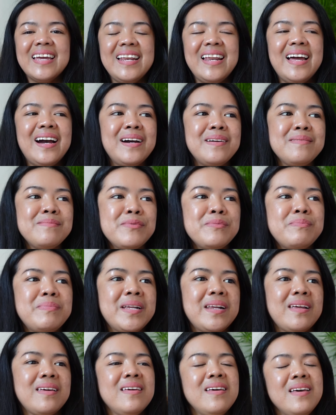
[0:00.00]
Kailangan mo
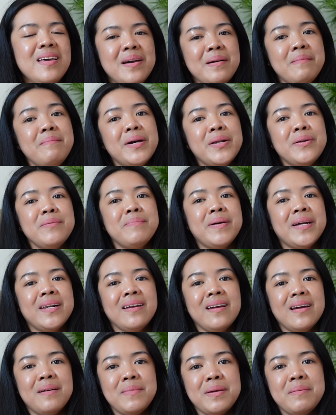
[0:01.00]
pa rin, meron pa
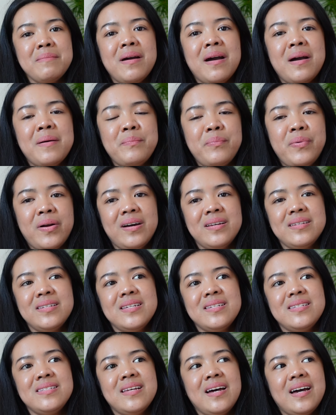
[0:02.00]
rin kami mga
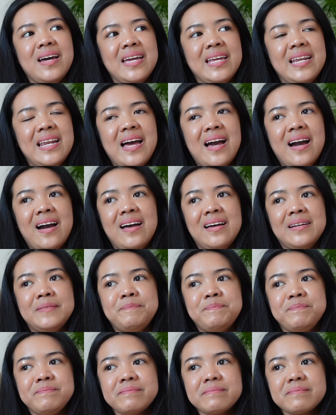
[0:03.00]
process na
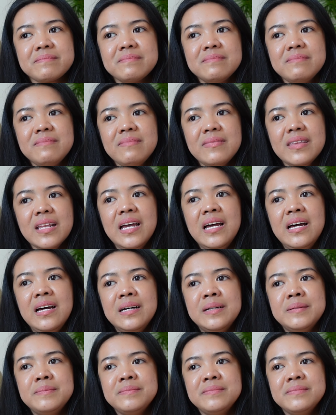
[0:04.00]
kailangang
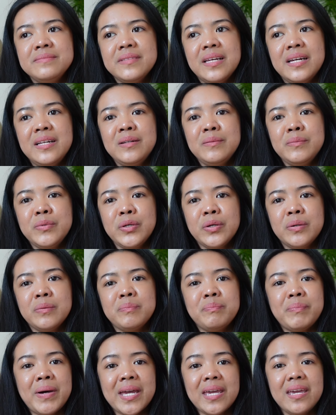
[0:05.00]
um, alam mo yung
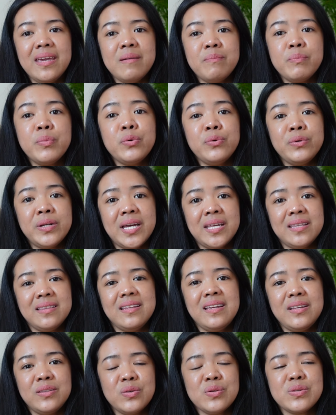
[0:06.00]
pag-ipunan
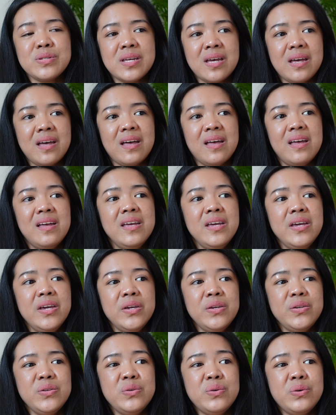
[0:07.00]
dito sa
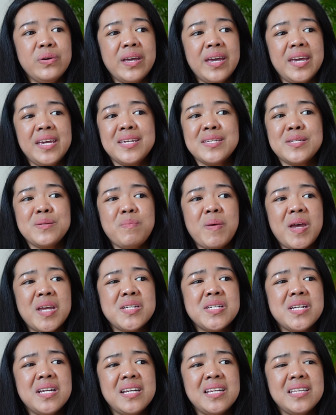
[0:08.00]
UK,
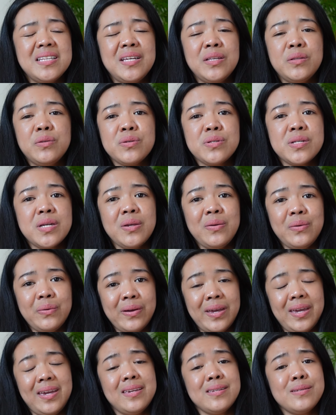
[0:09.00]
especially dito sa
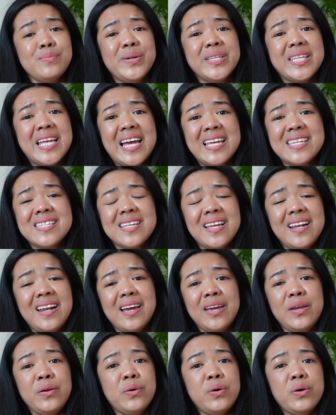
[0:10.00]
UK, is mataas
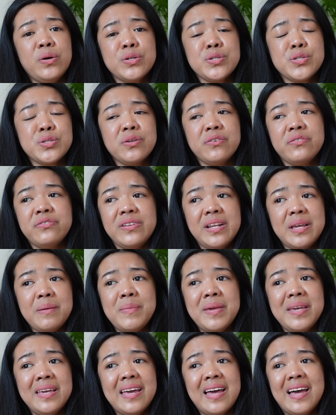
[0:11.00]
talaga yung cost of
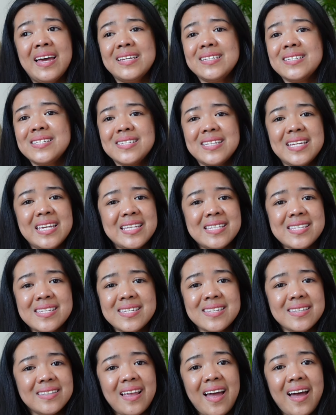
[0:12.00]
living, guys.
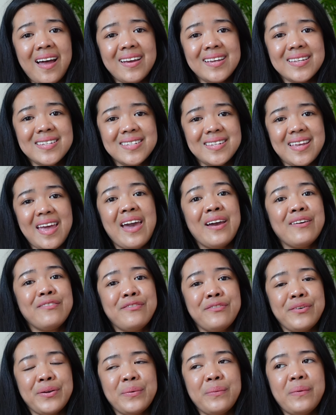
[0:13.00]
It's tax
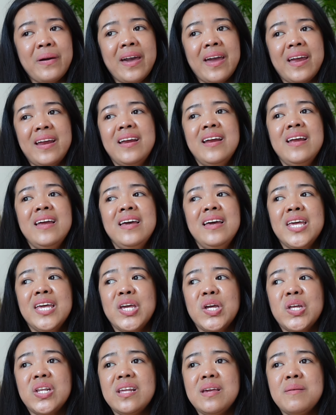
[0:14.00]
everywhere.
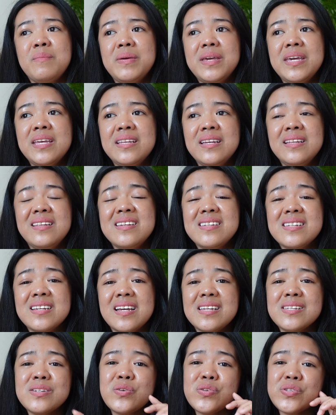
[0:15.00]
Yan,
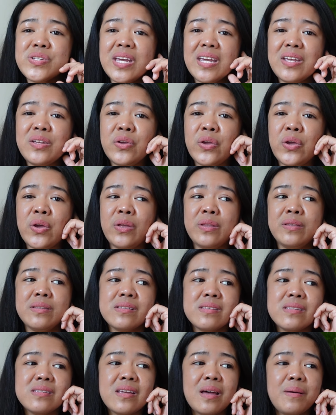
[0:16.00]
i-discuss ko sa inyo yun
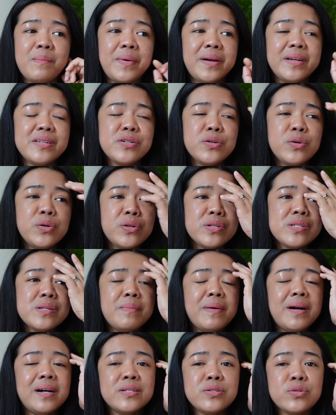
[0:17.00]
sa, siguro sa
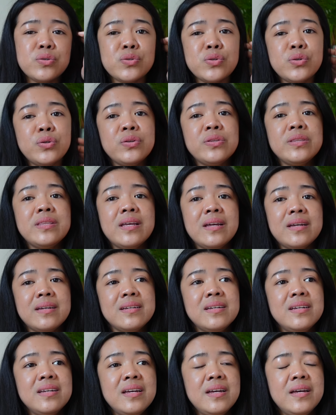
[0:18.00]
mga susunod
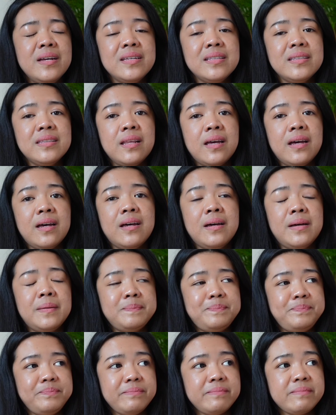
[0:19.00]
na, na
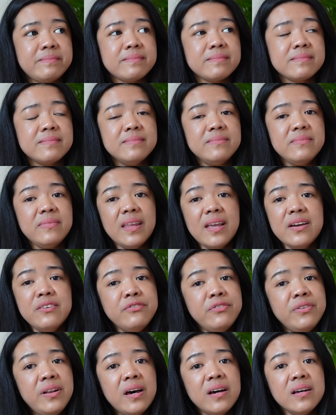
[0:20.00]

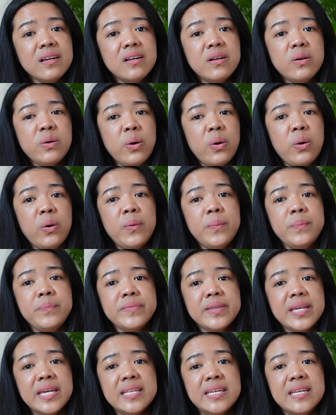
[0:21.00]
vlog ko.
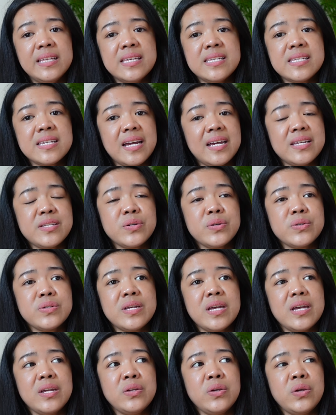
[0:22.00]
I-discuss ko
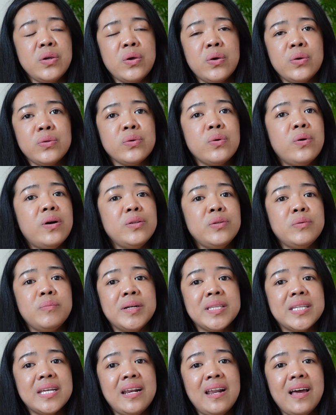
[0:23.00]
sa inyo yon kung ano
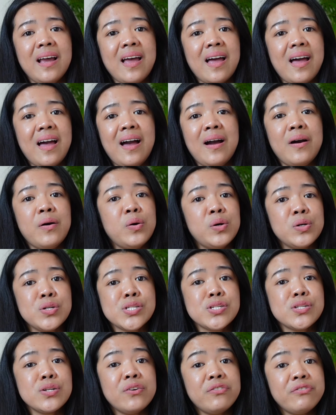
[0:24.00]
ba talaga ang
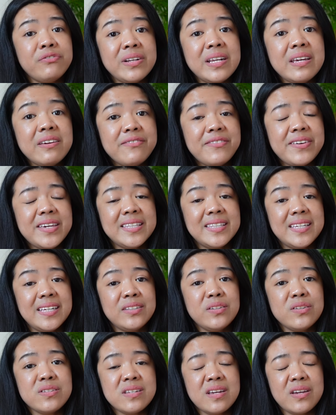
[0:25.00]
cost of living
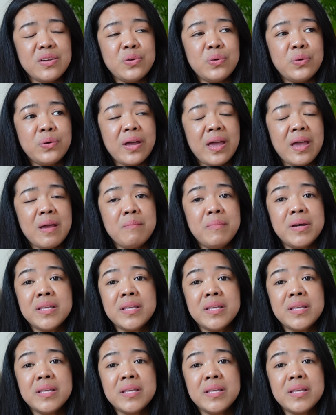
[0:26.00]
dito sa UK.